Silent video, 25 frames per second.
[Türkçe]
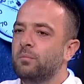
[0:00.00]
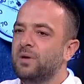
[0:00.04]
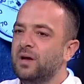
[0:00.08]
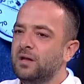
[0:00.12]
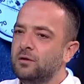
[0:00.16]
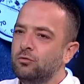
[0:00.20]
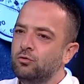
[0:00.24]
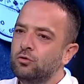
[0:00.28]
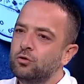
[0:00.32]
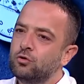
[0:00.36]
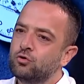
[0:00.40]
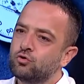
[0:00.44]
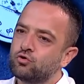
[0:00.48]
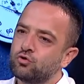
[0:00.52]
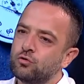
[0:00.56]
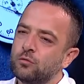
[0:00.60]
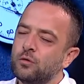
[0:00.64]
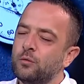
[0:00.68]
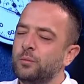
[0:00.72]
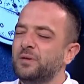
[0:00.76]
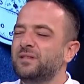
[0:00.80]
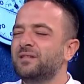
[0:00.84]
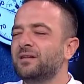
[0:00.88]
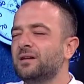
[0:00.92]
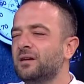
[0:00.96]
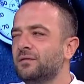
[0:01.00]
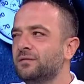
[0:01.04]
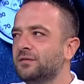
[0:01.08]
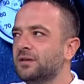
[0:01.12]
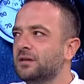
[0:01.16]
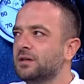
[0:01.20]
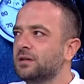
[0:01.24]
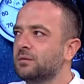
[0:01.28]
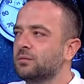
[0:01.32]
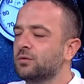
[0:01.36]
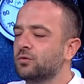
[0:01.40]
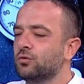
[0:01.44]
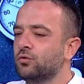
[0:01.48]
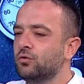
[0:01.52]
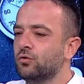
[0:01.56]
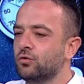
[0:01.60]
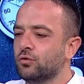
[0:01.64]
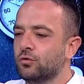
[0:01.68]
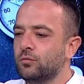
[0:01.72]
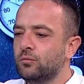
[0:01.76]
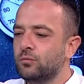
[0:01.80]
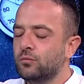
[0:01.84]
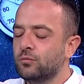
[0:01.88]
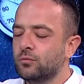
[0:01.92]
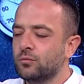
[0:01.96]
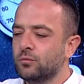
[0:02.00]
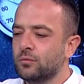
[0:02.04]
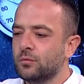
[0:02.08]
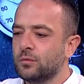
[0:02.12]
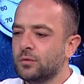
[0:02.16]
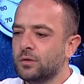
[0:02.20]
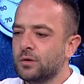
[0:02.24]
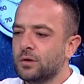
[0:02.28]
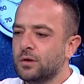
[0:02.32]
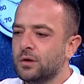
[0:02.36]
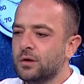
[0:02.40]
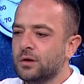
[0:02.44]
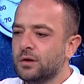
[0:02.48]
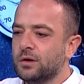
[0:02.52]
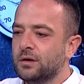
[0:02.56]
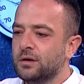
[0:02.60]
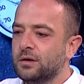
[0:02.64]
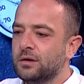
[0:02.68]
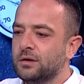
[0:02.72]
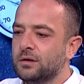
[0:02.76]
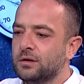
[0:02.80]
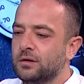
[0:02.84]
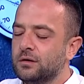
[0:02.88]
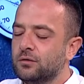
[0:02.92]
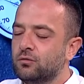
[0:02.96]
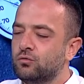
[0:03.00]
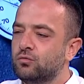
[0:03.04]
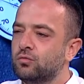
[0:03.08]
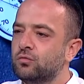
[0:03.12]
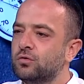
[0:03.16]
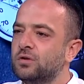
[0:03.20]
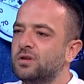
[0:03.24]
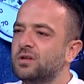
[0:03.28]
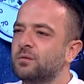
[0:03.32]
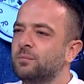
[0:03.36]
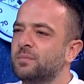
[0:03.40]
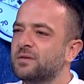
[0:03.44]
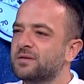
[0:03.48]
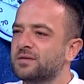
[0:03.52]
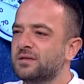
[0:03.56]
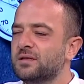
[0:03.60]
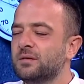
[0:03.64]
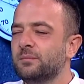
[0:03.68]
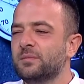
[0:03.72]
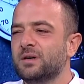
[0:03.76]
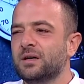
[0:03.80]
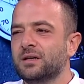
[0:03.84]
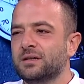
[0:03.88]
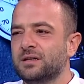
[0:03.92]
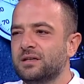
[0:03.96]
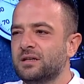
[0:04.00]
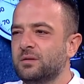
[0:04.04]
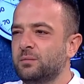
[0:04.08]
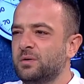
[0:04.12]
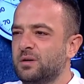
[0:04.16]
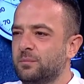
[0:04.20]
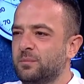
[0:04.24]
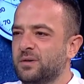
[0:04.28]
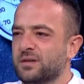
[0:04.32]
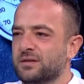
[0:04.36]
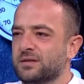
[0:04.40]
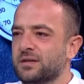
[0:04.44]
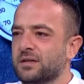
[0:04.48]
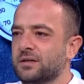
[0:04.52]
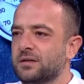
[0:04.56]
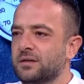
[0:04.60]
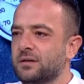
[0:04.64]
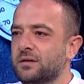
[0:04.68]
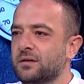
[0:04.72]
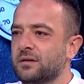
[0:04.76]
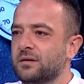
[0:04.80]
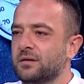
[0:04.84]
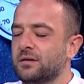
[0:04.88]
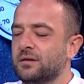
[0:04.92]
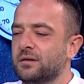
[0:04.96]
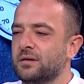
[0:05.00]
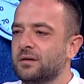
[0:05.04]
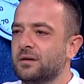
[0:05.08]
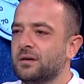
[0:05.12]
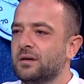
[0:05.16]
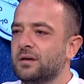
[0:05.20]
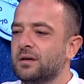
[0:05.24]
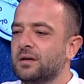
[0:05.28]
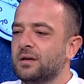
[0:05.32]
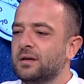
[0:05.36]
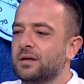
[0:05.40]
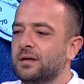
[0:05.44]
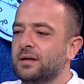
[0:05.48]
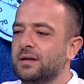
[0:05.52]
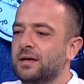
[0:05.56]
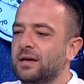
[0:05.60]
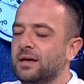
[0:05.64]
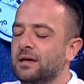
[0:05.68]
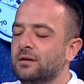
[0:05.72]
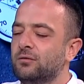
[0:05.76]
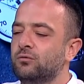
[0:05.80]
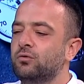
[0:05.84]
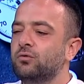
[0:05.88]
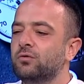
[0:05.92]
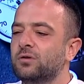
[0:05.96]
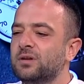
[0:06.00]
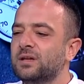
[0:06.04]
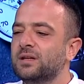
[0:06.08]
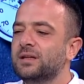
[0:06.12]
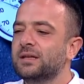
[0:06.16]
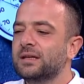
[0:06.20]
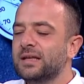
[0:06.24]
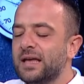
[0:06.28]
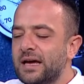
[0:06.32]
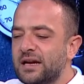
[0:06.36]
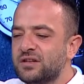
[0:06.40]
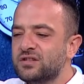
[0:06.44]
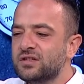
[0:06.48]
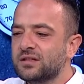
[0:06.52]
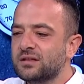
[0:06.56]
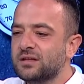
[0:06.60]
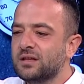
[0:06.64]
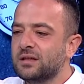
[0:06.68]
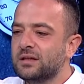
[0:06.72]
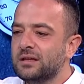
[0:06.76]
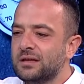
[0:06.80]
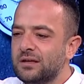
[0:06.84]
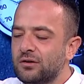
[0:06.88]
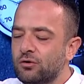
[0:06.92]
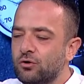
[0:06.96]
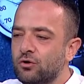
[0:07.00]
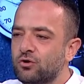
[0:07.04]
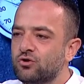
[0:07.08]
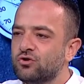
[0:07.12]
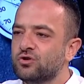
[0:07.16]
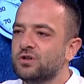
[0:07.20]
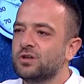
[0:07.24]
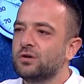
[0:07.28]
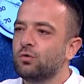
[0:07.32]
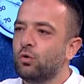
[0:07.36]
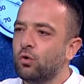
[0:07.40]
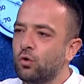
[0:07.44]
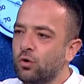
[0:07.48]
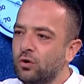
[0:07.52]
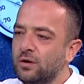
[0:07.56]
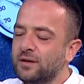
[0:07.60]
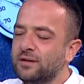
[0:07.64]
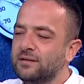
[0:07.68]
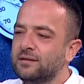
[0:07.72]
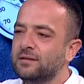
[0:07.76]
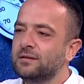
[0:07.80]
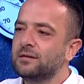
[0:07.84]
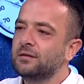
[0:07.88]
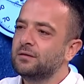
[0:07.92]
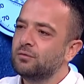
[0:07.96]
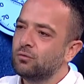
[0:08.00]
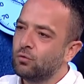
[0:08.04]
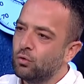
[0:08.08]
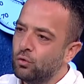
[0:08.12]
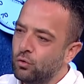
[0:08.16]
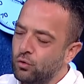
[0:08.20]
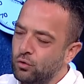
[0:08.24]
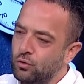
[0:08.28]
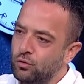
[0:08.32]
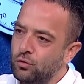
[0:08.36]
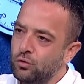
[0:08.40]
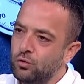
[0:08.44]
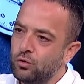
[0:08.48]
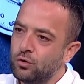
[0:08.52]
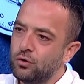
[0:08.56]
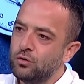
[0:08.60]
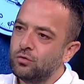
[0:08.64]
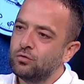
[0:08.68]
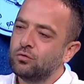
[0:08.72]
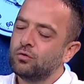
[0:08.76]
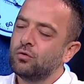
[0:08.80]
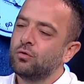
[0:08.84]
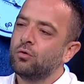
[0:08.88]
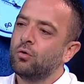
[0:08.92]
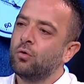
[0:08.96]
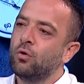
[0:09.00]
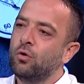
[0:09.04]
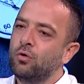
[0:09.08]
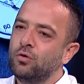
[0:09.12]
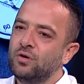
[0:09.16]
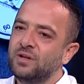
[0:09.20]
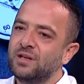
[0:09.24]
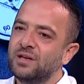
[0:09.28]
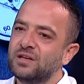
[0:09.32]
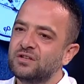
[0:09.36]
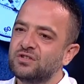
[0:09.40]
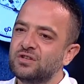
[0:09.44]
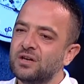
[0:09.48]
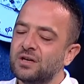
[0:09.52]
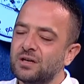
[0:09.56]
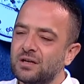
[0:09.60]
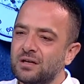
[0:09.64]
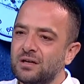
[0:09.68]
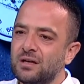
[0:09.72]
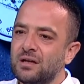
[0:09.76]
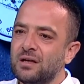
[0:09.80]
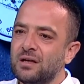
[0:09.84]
Ben de öyle düşünüyorum ama bir taraftan da bakıyorum. E, Türkiye pazarı bakir bir pazar. Hı. Yani Türkiye'de gerçekten iyi oyuncular oynadı, oynuyor, oynayacak